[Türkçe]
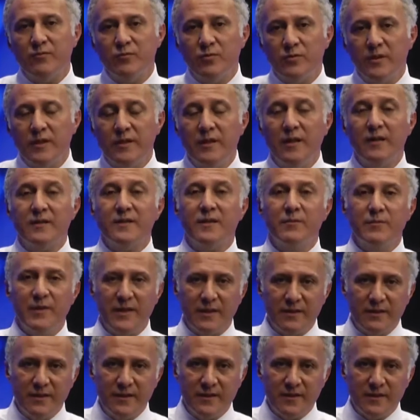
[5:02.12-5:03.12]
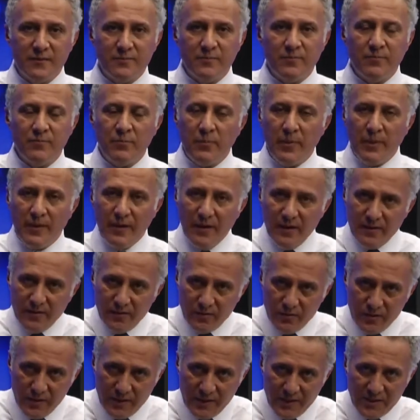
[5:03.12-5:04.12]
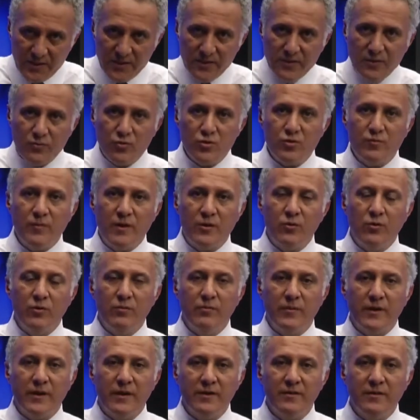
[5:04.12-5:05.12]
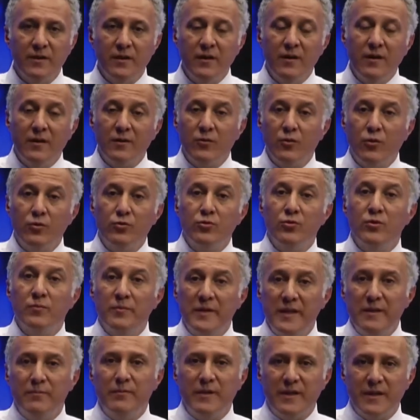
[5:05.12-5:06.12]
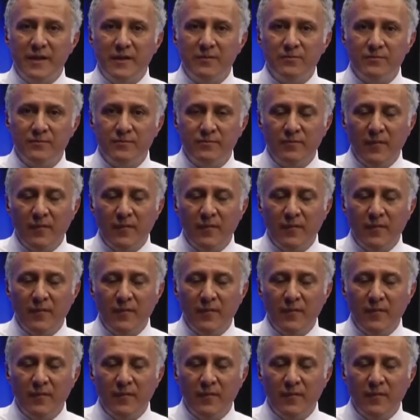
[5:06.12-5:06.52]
Türkiye'de hakem heyetleri. Yani işinin uzmanı olmayan, konuyu bilmeyen,